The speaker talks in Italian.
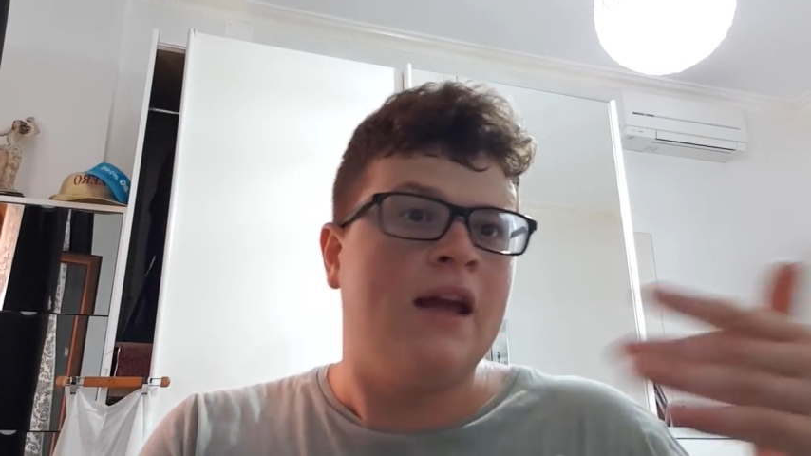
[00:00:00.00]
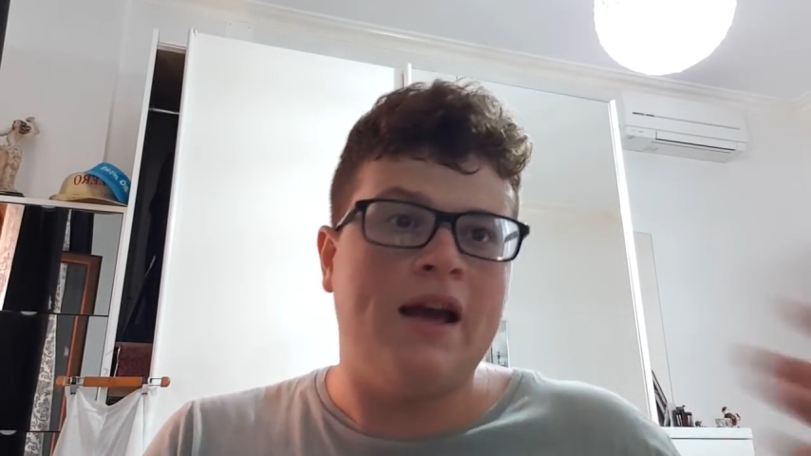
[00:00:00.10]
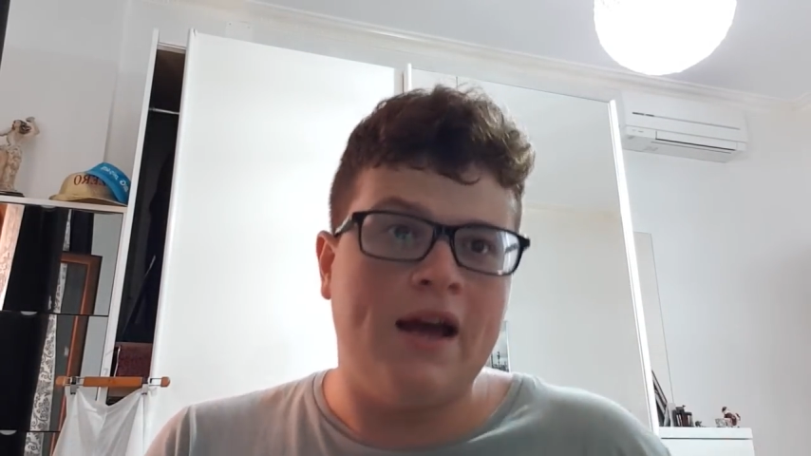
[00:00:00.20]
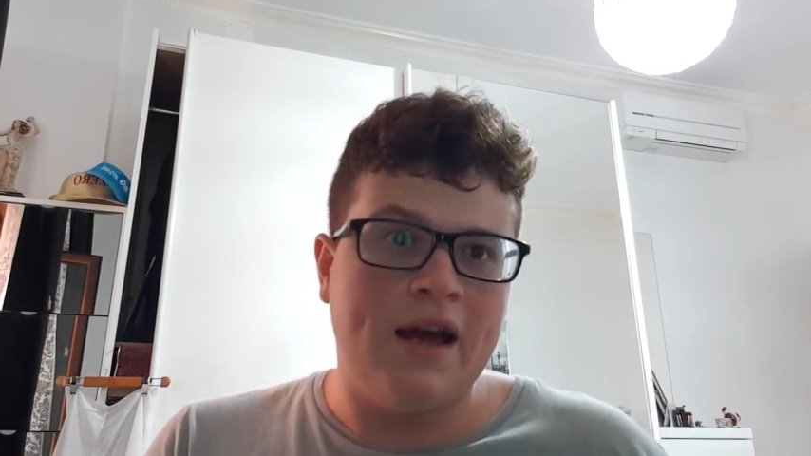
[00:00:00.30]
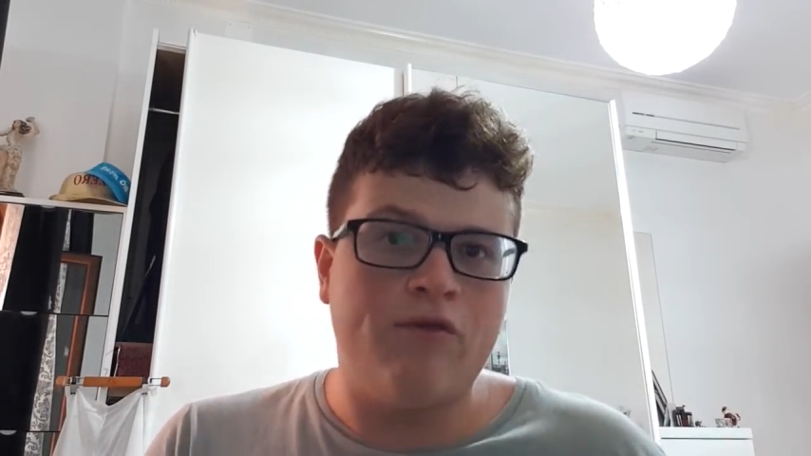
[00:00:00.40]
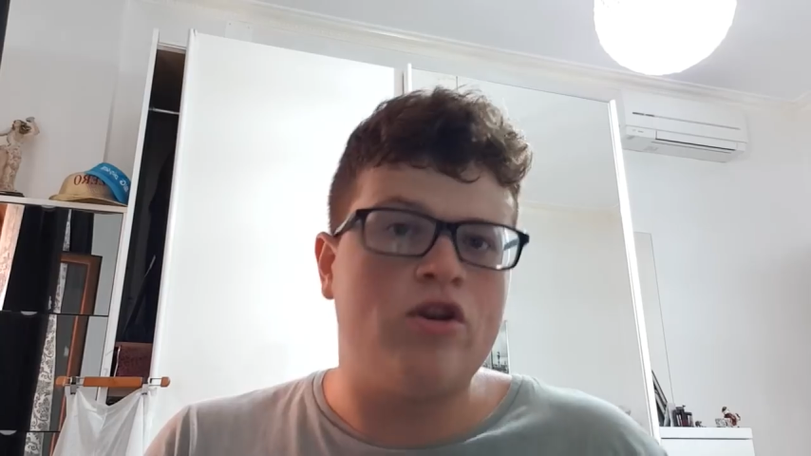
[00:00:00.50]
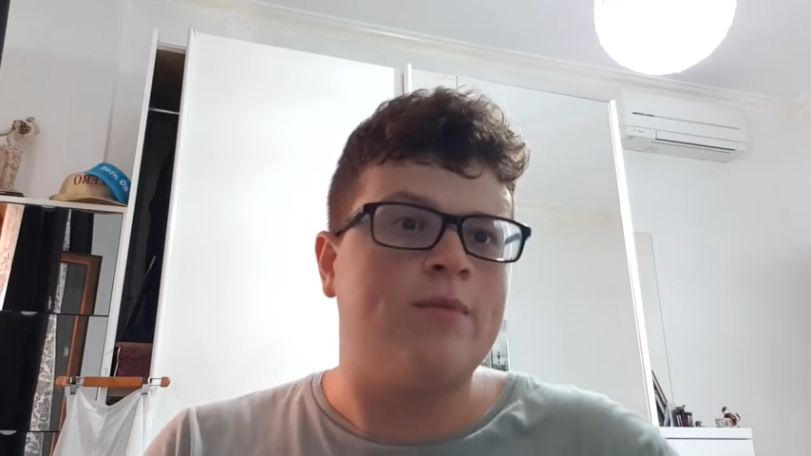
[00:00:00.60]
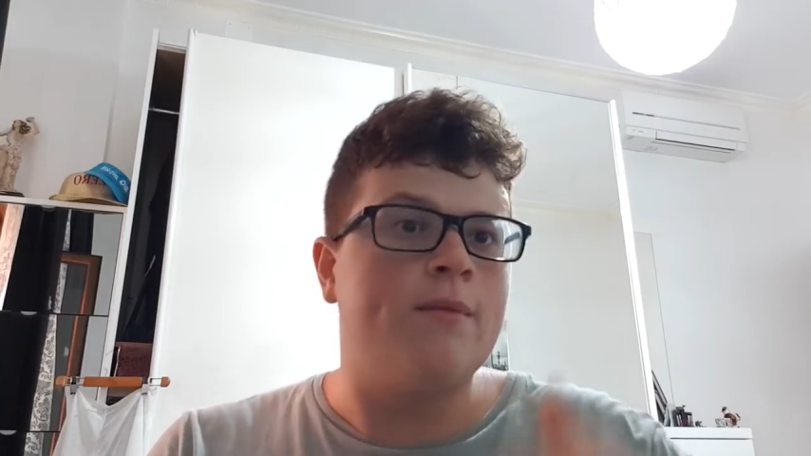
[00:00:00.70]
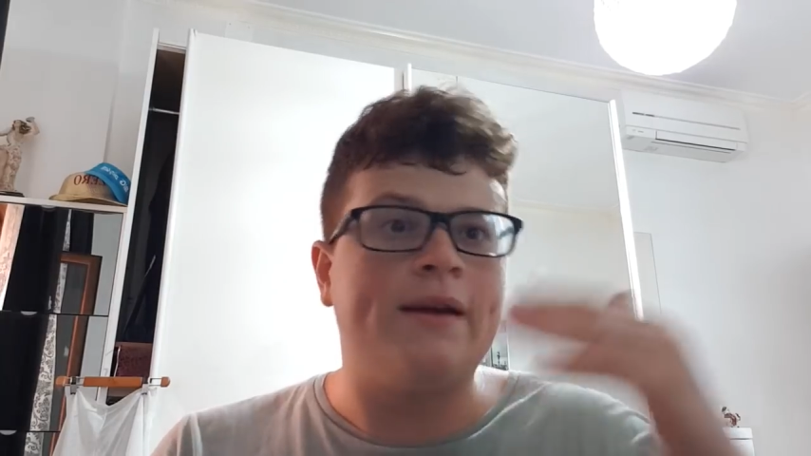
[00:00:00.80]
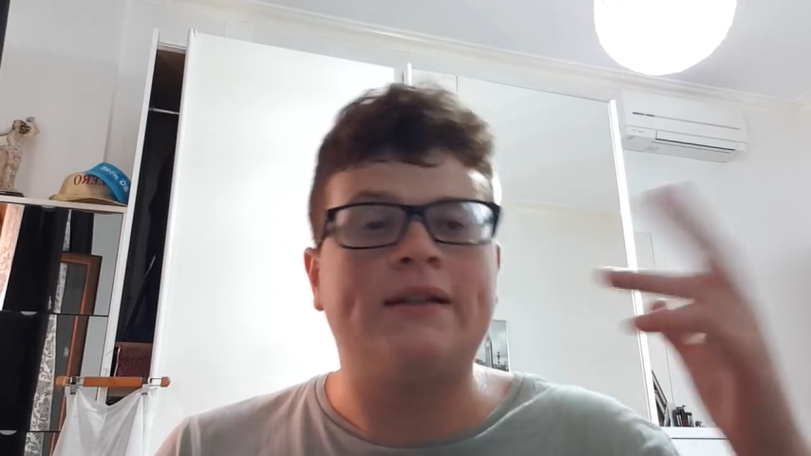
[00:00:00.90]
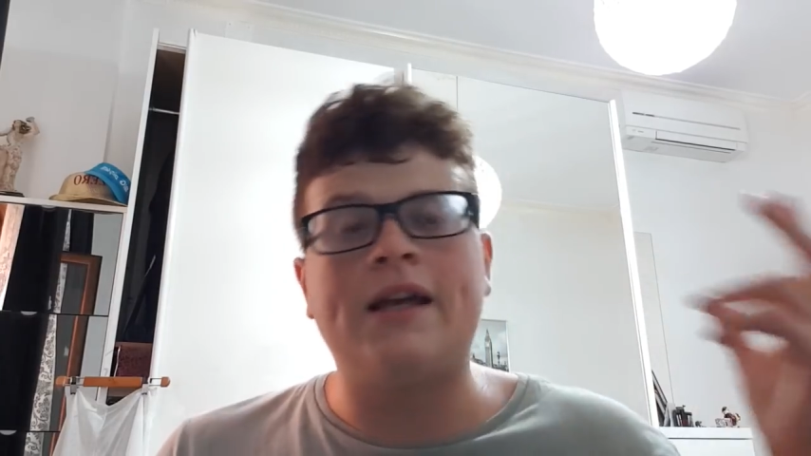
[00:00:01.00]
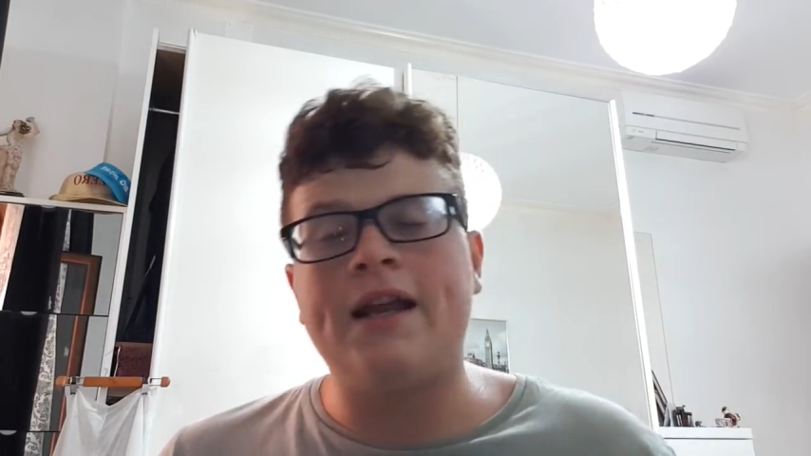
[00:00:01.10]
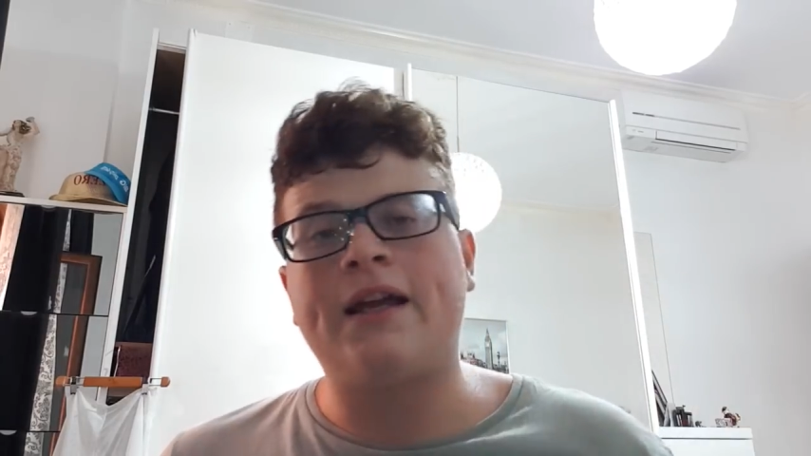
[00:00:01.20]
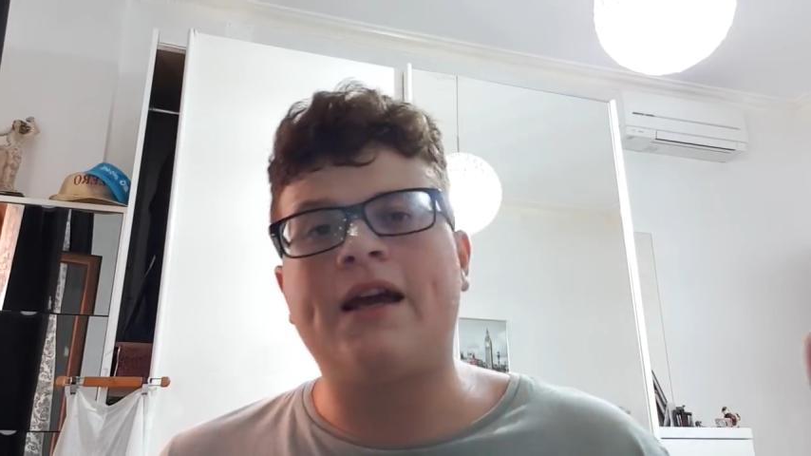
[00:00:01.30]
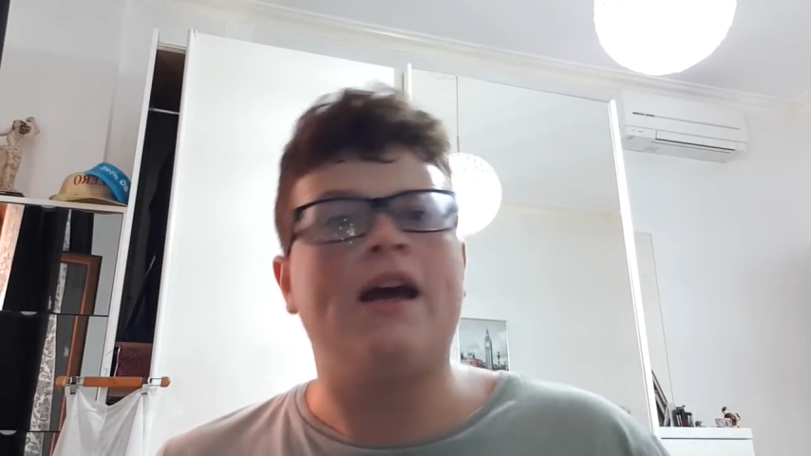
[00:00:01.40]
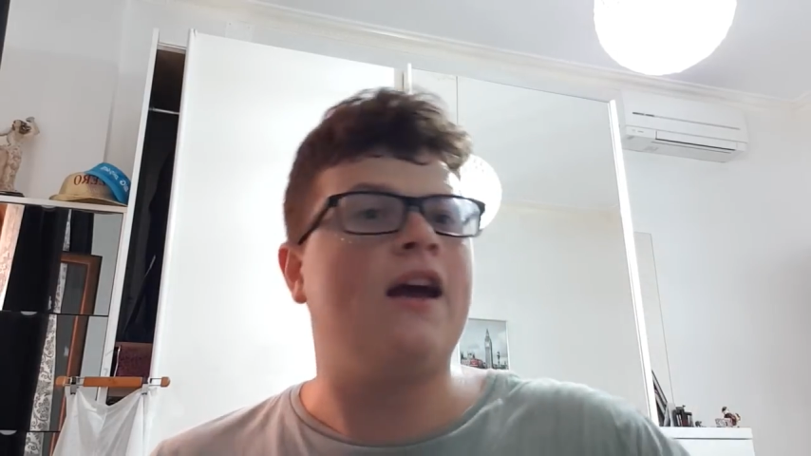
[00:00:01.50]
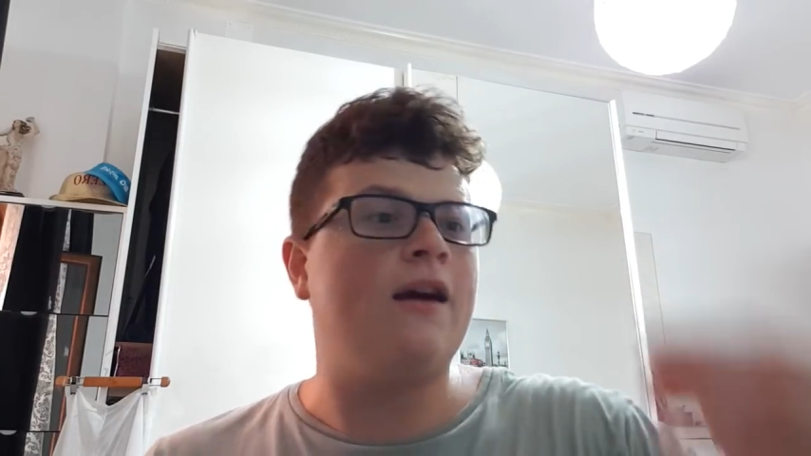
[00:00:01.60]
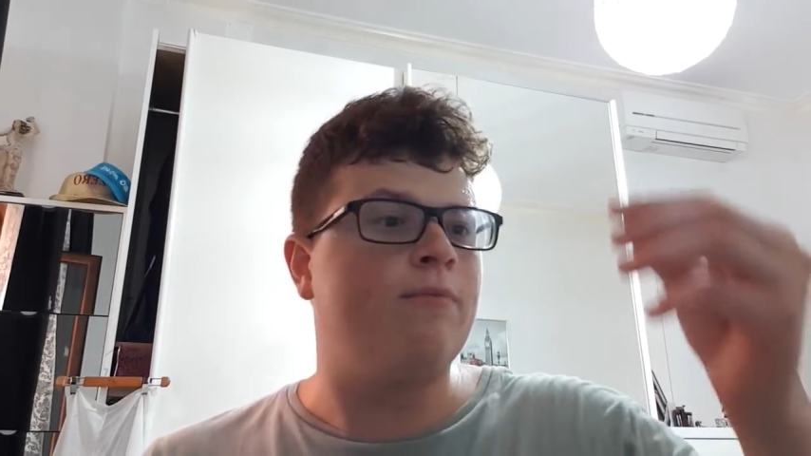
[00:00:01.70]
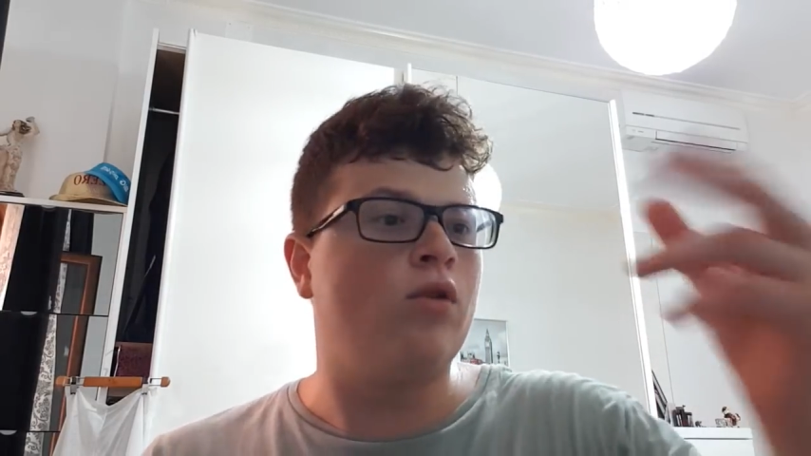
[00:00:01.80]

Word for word: eh, vogliamo mettere che